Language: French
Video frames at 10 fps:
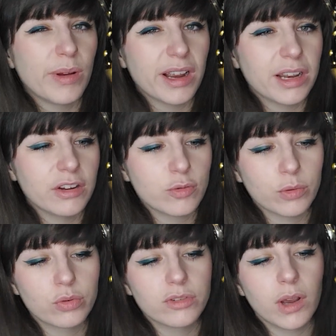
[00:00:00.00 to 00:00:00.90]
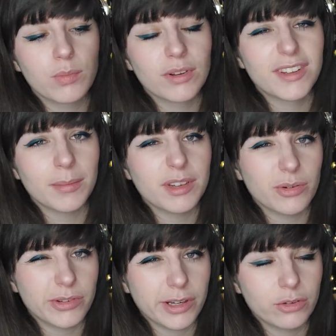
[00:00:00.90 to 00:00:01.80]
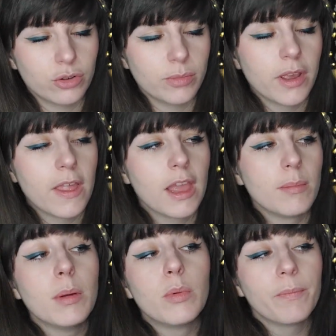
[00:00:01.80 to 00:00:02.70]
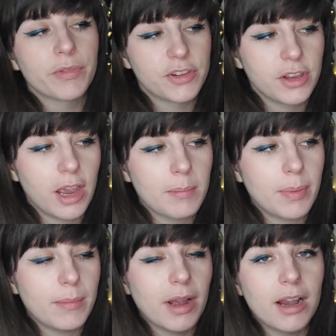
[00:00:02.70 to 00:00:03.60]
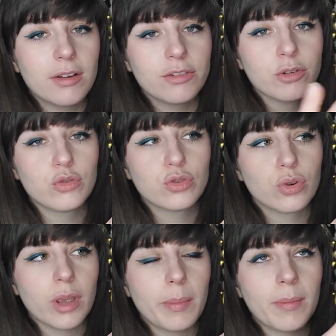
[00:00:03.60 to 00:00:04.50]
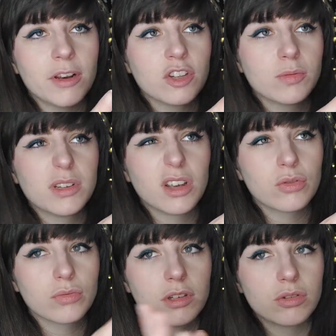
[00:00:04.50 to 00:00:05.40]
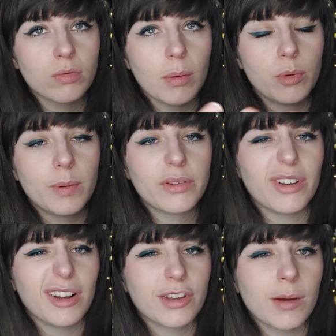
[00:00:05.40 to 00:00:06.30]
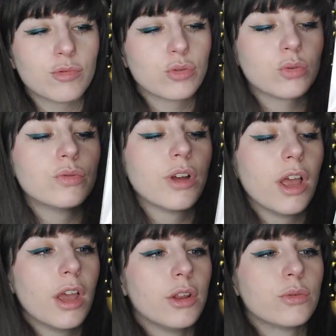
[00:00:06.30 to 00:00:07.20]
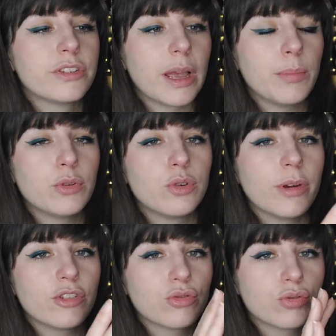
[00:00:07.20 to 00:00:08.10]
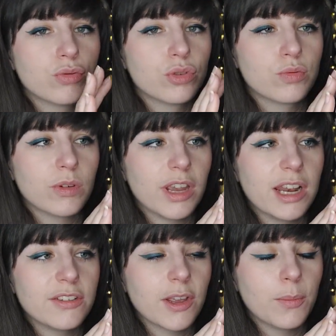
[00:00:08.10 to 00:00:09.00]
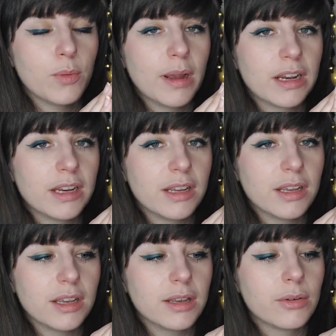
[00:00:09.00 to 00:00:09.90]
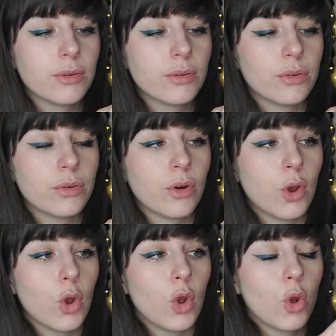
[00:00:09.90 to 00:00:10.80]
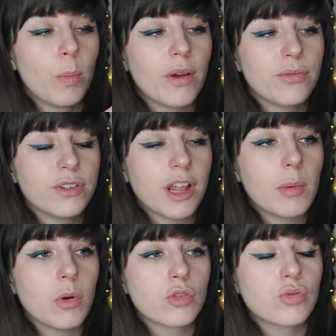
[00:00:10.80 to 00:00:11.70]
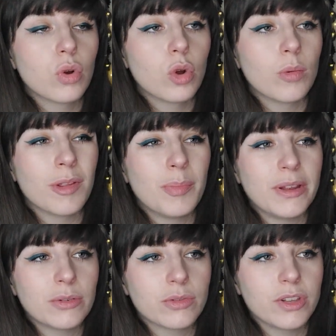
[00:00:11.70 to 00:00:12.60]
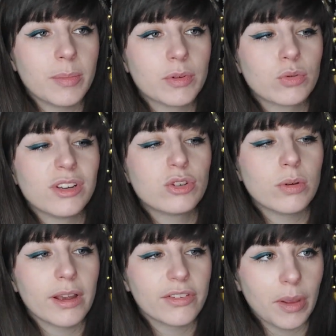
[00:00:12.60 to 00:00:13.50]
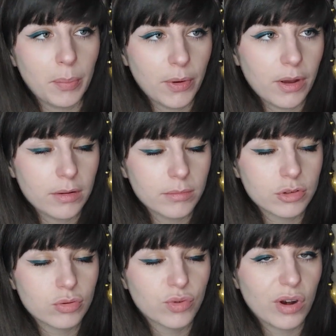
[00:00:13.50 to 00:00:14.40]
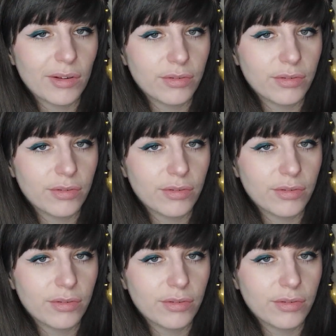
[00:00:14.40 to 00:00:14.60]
bâclé. Je pense que ça aurait pu être terminé en 5 tomes. Mais bon, c'était quand même pas mal. C'est juste qu'il y a pas mal d'explications qui sont un peu passées à la trappe, je trouve. Donc c'est un peu dommage. Je trouve que ce manga, il a été un peu bâclé et, euh, bah, finalement, je vous le recommande pas tant que ça parce que l'histoire est sympa, mais je trouve que la